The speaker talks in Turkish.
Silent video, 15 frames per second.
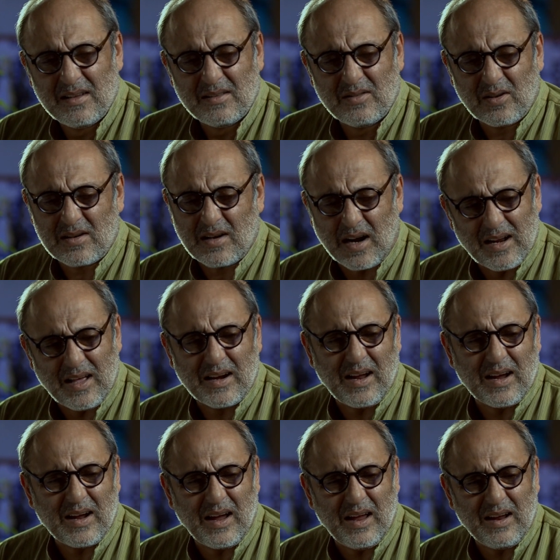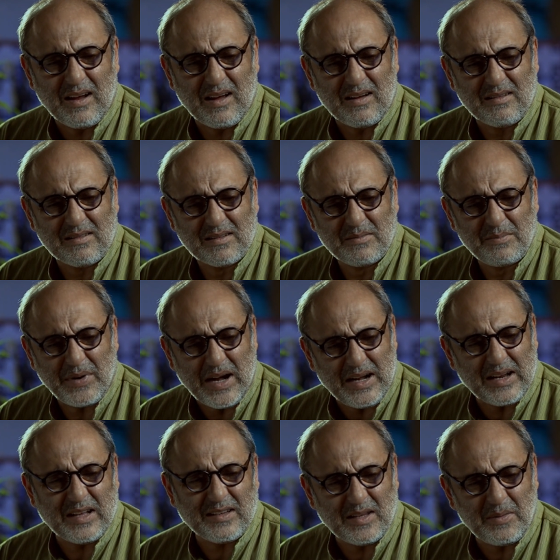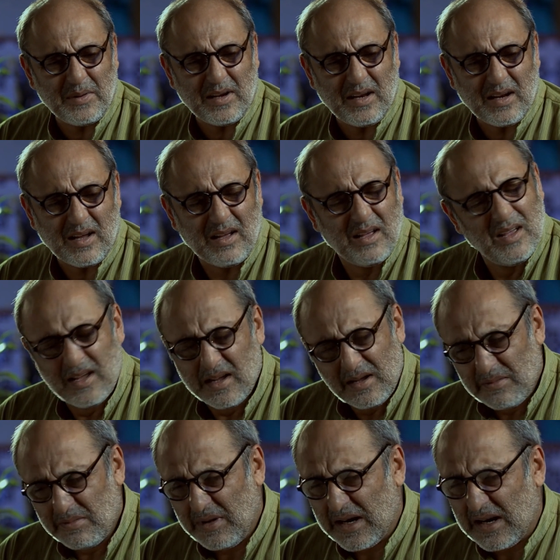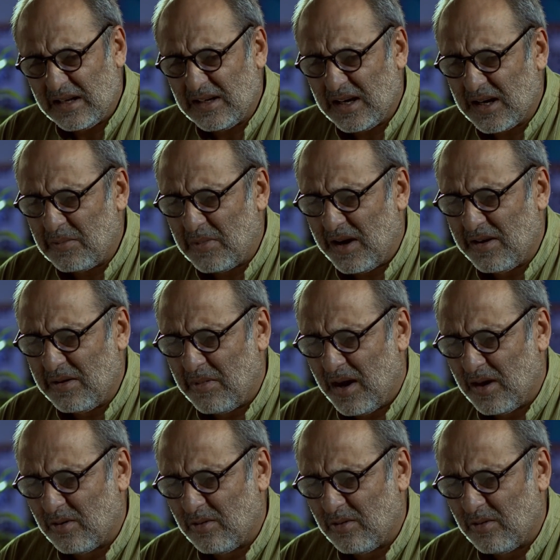nasıl para kazanacağız? Masrafları kim karşılayacak? Yarın özür